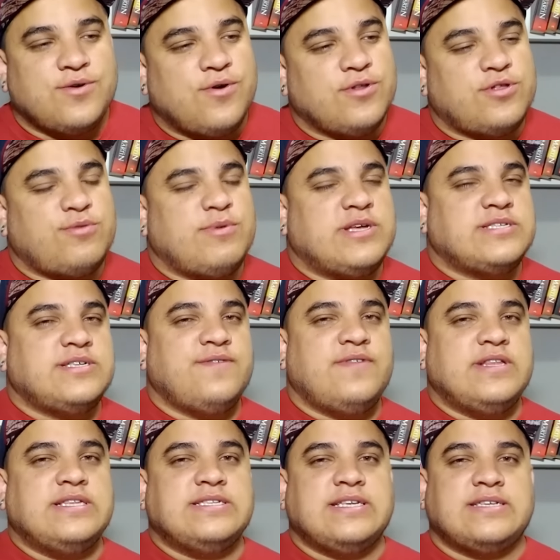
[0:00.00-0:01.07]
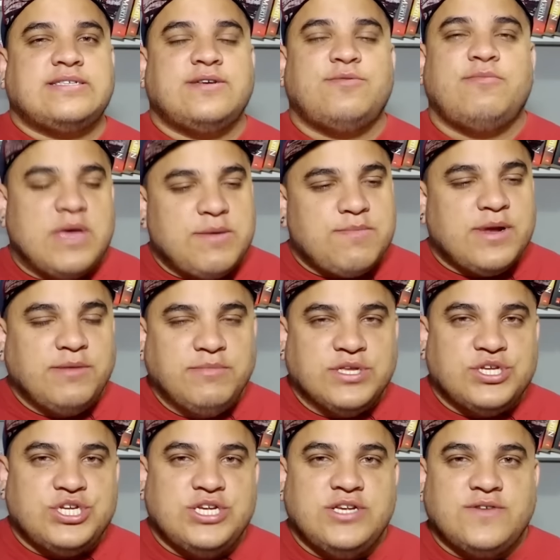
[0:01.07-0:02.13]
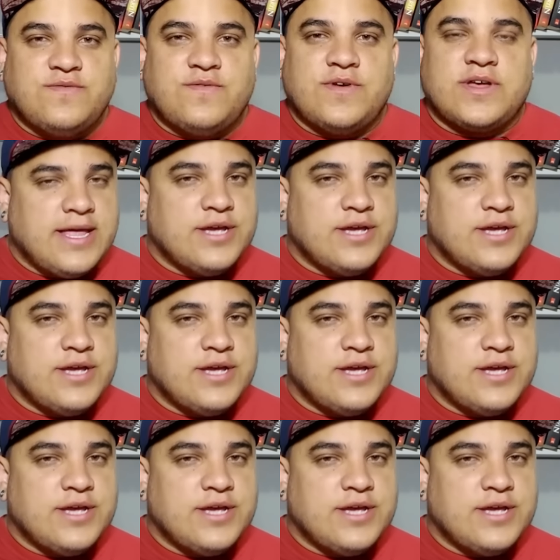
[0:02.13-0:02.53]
encontram uma civilização bem primitiva.